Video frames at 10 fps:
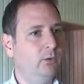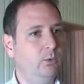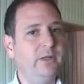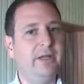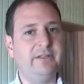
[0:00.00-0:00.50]

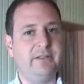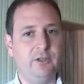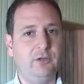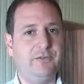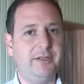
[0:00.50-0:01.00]
Una es el
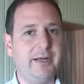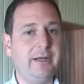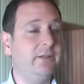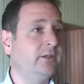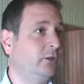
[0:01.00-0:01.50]
Tiro
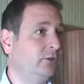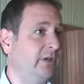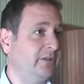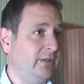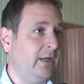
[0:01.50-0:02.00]
Federal y
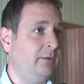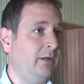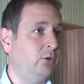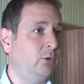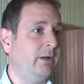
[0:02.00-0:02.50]
otra es Alba,
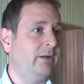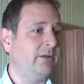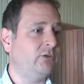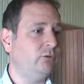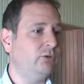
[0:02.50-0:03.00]
el Club
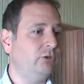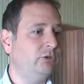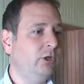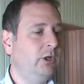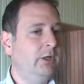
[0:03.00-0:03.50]
Alba Juniors,
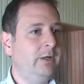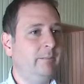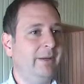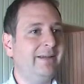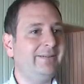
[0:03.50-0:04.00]

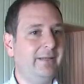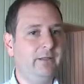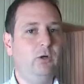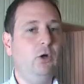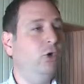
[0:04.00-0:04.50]
para
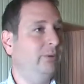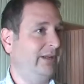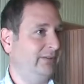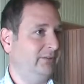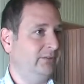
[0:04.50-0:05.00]
hacer
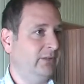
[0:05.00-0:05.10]
obras.